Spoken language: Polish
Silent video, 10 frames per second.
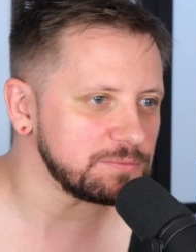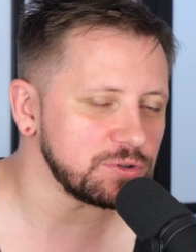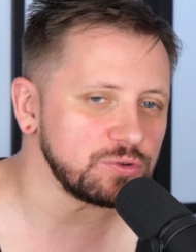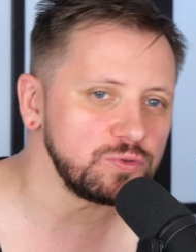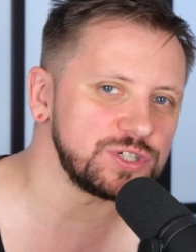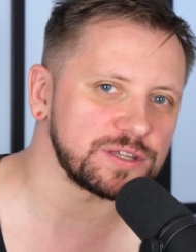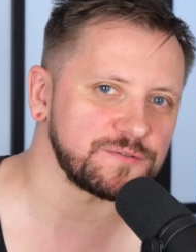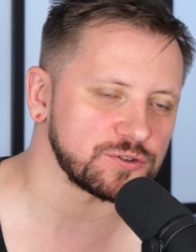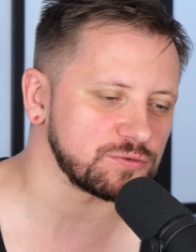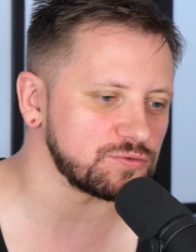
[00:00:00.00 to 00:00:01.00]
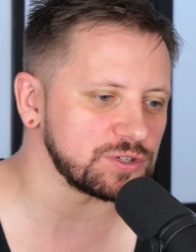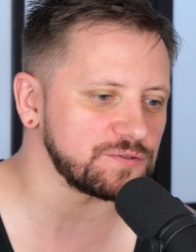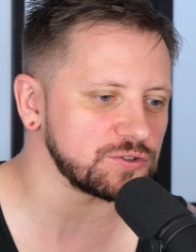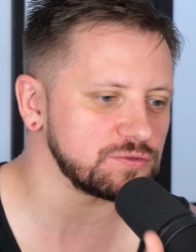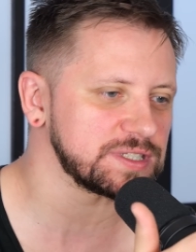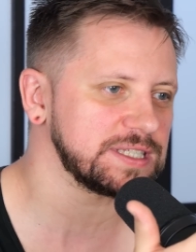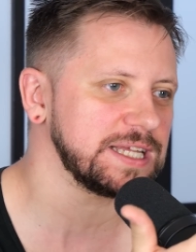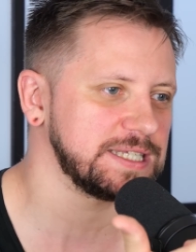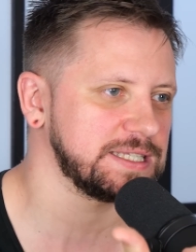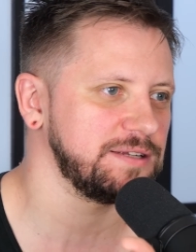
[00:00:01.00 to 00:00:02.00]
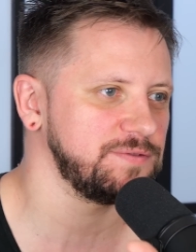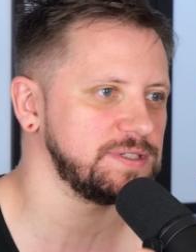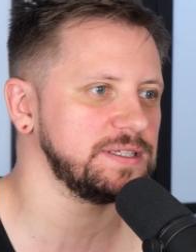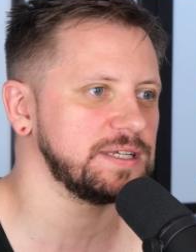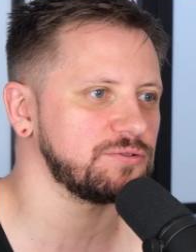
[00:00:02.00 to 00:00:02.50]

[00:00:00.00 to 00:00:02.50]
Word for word: ludzie tworzą, które tworzą stacje telewizyjne,